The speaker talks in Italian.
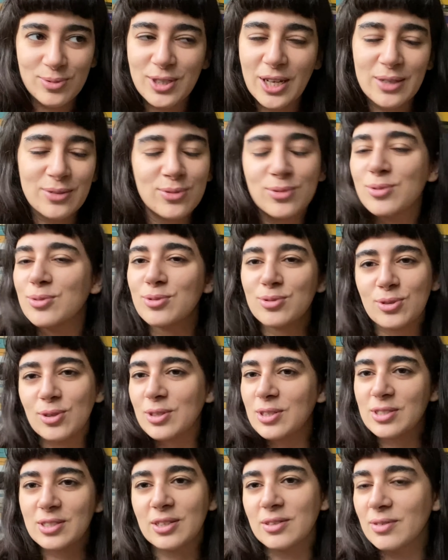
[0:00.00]
Cioè, non, non so
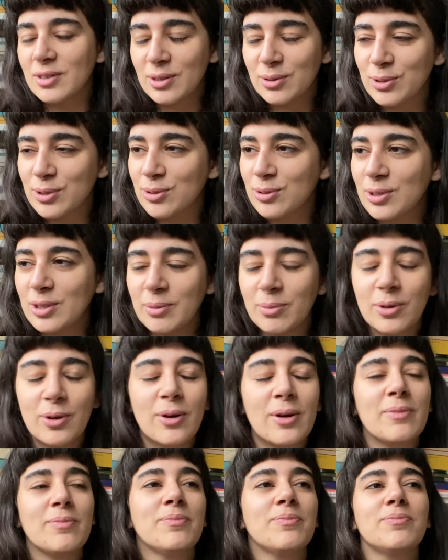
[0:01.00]
descrivere questo
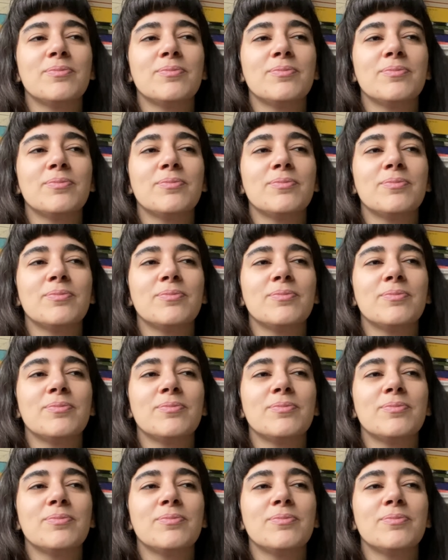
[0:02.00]
libro.